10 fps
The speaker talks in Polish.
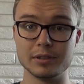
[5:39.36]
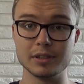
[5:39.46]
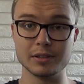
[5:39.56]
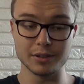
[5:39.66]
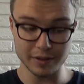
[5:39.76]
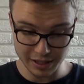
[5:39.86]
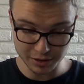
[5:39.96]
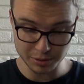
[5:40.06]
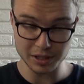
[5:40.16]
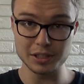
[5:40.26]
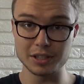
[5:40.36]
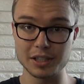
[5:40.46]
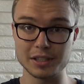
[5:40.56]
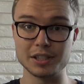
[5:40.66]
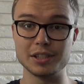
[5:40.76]
gwarantuję Ci, że
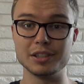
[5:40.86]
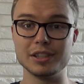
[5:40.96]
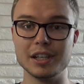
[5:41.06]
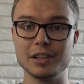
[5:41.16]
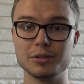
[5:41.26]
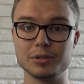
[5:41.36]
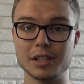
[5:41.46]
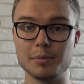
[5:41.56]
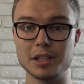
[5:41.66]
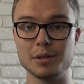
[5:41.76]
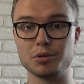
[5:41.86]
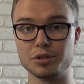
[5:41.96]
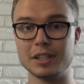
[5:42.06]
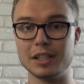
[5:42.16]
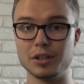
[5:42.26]
jesteś jedną z najbardziej
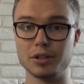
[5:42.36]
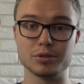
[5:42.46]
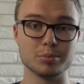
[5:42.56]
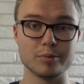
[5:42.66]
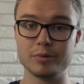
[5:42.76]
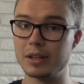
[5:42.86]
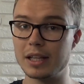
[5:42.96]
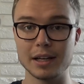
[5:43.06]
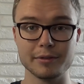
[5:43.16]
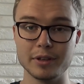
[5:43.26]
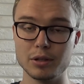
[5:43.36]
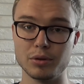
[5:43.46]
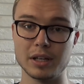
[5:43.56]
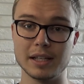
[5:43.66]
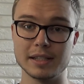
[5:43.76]
pożądanych osób dla
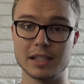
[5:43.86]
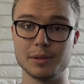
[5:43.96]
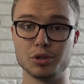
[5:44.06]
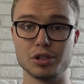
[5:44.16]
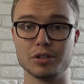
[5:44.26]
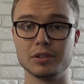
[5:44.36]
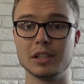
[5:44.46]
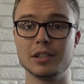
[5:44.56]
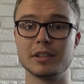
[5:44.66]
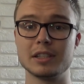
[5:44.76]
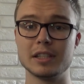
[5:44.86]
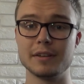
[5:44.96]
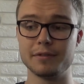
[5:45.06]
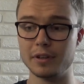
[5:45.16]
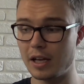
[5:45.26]
wielu organizacji. Możesz odnajdywać
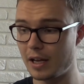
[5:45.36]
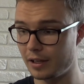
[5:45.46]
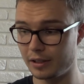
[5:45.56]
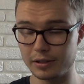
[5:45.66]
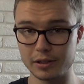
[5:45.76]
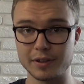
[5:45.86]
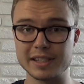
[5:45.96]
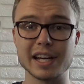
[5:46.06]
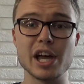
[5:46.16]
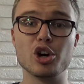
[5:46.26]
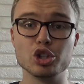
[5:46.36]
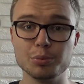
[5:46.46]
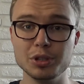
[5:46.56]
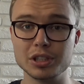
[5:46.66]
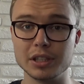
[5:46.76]
się w y, kwestiach
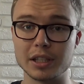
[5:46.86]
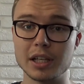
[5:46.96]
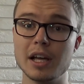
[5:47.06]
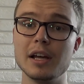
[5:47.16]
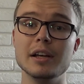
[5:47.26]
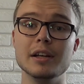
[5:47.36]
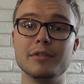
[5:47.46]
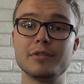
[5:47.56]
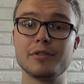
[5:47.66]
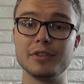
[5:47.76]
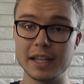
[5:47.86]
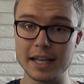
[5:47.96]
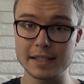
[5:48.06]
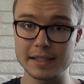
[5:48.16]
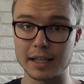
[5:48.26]
ekonomicznych, y, w
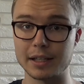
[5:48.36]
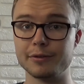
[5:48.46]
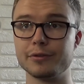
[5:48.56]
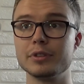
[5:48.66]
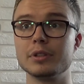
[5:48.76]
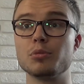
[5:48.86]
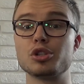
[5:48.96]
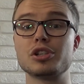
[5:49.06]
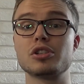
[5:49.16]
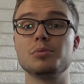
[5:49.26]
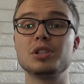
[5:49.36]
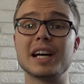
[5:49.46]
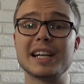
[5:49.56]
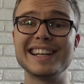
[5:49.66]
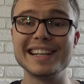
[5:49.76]
finansach, w, możesz zrobić
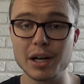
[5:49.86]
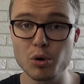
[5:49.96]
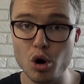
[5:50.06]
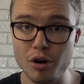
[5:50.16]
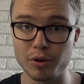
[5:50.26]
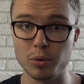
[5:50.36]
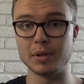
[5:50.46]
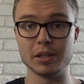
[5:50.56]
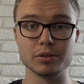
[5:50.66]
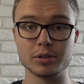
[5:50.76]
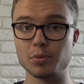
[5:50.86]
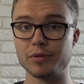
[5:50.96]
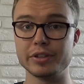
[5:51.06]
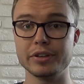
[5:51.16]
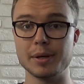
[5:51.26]
karierę naukową, będąc
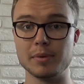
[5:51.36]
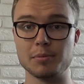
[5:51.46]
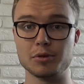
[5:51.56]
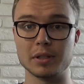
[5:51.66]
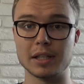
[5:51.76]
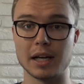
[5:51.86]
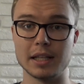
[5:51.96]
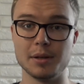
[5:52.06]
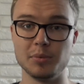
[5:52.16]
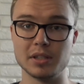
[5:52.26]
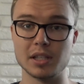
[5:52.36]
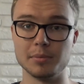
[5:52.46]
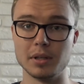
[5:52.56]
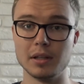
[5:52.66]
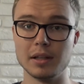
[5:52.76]
profesorem na przykład
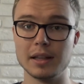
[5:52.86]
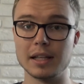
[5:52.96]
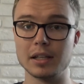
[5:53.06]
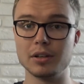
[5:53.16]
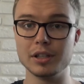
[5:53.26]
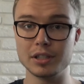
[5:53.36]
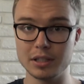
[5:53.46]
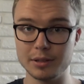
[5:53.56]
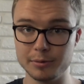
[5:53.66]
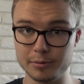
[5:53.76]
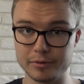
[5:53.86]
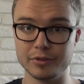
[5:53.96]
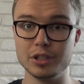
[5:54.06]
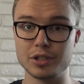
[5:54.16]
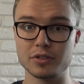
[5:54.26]
akademickim. Dlatego jeżeli
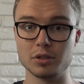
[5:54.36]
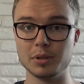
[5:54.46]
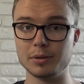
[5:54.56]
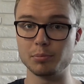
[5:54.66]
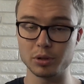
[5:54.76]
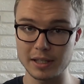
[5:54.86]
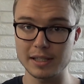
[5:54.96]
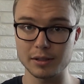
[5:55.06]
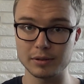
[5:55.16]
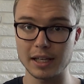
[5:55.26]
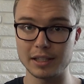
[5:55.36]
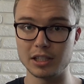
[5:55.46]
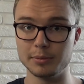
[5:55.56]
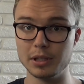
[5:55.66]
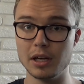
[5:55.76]
widzisz w sobie potencjał taki,
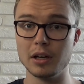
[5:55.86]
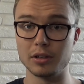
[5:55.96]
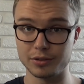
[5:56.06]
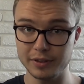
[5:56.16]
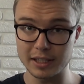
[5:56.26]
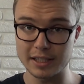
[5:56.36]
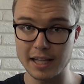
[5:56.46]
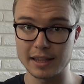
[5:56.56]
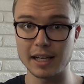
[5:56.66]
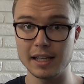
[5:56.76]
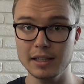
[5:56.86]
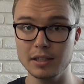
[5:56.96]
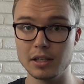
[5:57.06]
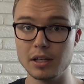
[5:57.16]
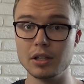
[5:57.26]
żeby rozwijać ten
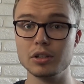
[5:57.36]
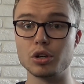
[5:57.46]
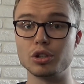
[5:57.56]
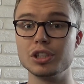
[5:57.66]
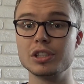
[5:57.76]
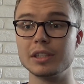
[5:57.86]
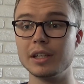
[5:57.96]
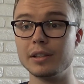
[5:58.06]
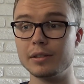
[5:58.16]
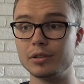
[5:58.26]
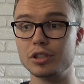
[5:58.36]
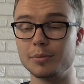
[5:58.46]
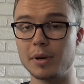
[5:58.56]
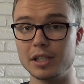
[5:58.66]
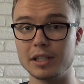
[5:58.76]
talent, to koniecznie
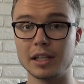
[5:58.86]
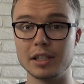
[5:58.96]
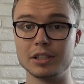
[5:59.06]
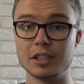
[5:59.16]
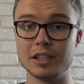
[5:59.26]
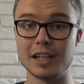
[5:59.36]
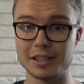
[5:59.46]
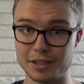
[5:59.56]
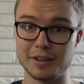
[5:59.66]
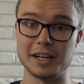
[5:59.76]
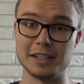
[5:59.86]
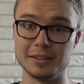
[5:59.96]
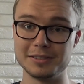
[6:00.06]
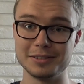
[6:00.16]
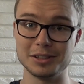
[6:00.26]
trzymaj się takich rzeczy jak cyferki
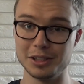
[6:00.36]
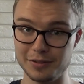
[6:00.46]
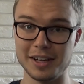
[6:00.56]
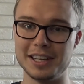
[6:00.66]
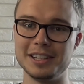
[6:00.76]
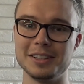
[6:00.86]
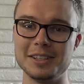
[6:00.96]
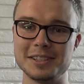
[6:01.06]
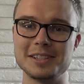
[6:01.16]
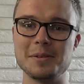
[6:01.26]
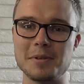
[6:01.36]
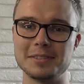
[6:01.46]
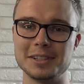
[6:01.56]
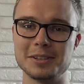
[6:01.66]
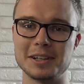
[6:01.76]
cyferki to jest
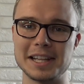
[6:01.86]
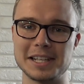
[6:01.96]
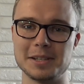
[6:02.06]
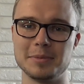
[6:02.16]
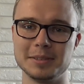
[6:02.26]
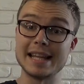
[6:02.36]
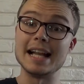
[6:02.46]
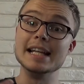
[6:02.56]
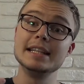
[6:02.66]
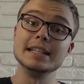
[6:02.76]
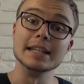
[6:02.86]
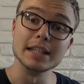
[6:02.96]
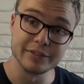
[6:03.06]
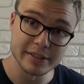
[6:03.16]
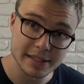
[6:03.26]
naprawdę droga dla ciebie. Talent
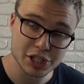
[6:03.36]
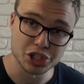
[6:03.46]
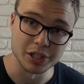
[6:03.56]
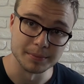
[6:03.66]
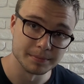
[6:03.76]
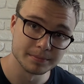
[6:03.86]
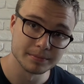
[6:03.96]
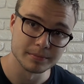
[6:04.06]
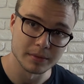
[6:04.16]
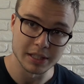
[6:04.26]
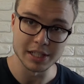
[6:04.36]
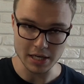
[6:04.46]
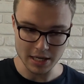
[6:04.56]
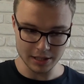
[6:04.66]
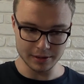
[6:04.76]
lingwistyczny.
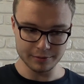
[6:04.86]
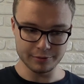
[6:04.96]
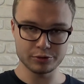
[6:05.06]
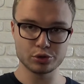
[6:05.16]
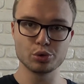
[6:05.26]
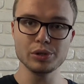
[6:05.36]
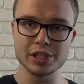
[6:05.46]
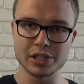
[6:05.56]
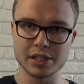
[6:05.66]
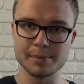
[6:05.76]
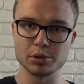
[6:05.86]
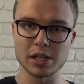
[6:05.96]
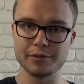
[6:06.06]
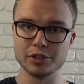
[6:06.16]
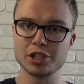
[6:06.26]
Jeżeli czujesz, że
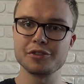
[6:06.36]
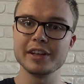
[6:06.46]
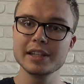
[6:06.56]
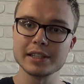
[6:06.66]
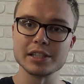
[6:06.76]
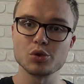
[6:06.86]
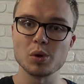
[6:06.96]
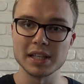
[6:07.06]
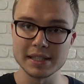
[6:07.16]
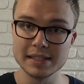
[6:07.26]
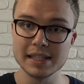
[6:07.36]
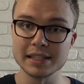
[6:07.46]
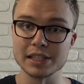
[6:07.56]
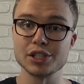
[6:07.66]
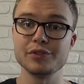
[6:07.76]
potrafisz świetnie składać
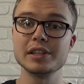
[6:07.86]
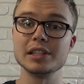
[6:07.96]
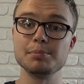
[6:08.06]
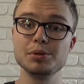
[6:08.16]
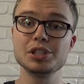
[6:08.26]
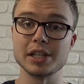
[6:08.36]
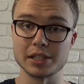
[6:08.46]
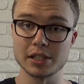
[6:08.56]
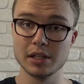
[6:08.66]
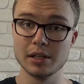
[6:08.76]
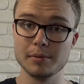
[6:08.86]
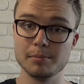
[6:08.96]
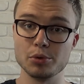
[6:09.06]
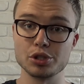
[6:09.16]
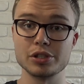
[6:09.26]
zdania, świetnie piszesz,
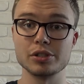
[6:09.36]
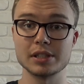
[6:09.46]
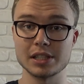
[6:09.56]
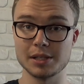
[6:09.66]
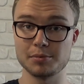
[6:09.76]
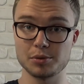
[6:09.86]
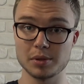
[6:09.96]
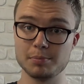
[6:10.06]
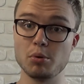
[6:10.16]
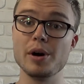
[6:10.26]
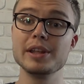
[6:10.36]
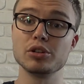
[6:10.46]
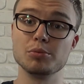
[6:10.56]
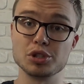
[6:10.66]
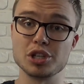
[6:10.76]
możesz zostać na przykład
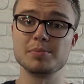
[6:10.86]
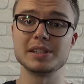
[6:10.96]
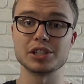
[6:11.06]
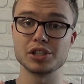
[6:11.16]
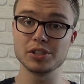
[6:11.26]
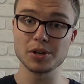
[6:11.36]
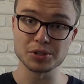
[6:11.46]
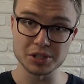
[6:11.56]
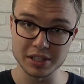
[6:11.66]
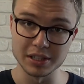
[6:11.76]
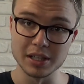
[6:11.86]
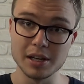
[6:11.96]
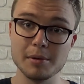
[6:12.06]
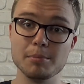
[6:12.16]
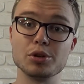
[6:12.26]
poetą, możesz pisać książki,
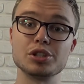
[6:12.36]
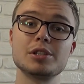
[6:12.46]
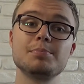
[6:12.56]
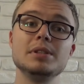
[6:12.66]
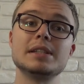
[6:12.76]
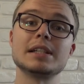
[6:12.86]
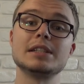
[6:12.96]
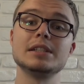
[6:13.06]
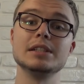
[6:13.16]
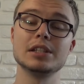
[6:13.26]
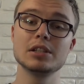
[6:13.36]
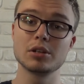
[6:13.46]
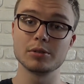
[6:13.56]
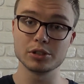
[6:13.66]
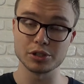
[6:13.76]
możesz pisać nie
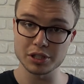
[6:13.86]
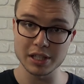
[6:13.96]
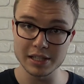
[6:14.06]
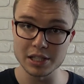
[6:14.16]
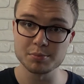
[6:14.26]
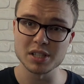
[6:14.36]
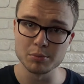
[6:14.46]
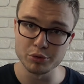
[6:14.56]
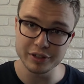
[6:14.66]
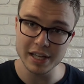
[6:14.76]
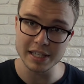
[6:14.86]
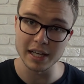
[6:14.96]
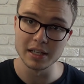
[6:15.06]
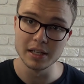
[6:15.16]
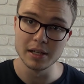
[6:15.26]
tylko książki, ale też przemówienia,